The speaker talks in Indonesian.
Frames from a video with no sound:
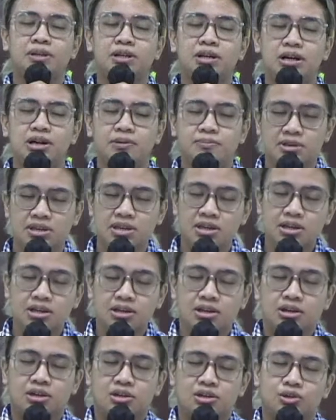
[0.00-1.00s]
kami.
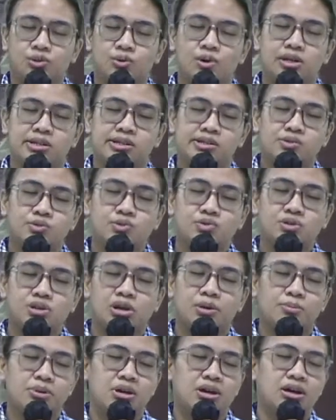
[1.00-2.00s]
Tuhan Yesus,
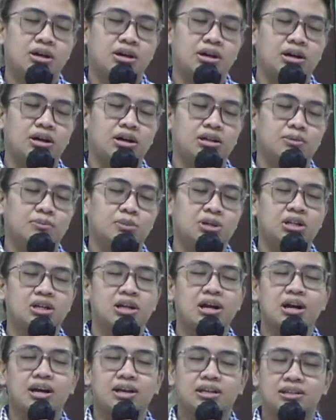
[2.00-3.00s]
kami akan
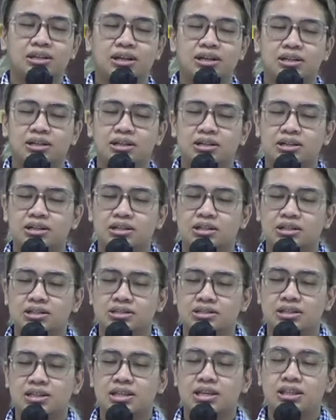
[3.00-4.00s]
mendengarkan
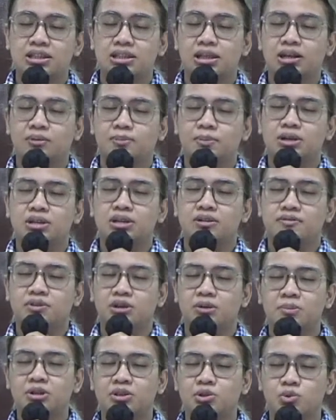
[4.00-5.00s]
sedikit daripada
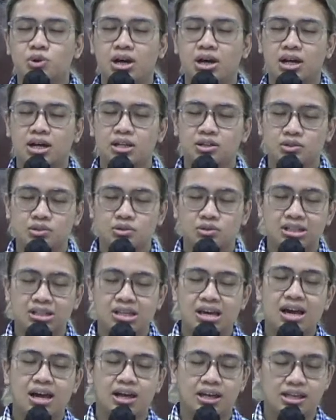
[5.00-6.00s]
firman Tuhan di
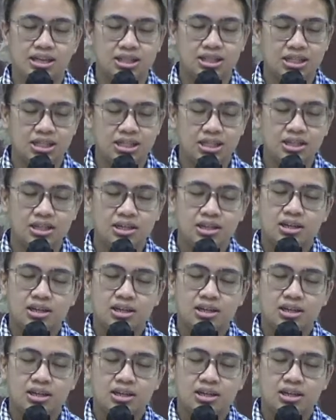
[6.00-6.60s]
hari ini.